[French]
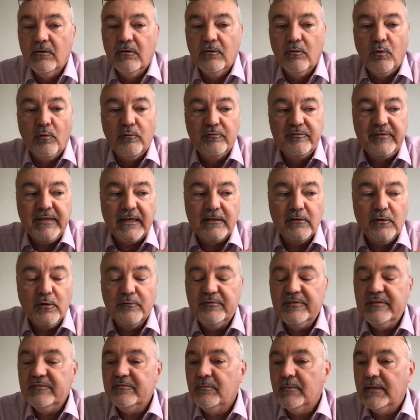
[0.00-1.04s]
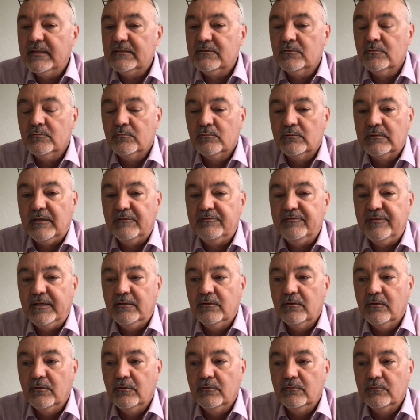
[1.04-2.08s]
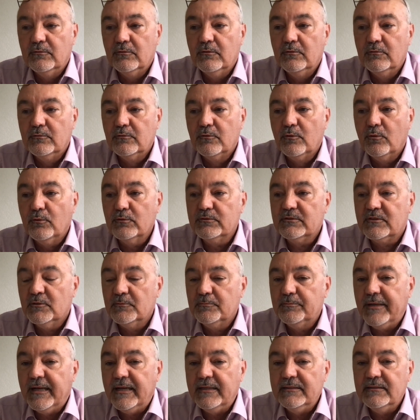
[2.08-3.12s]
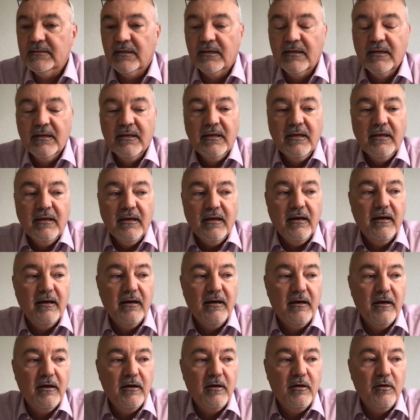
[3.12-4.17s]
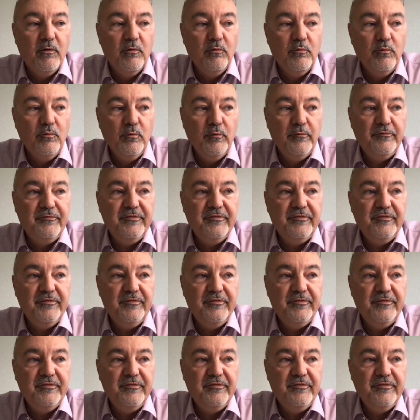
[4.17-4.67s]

Euh, on vient de le vivre maintenant, on a fait une grosse campagne euh, où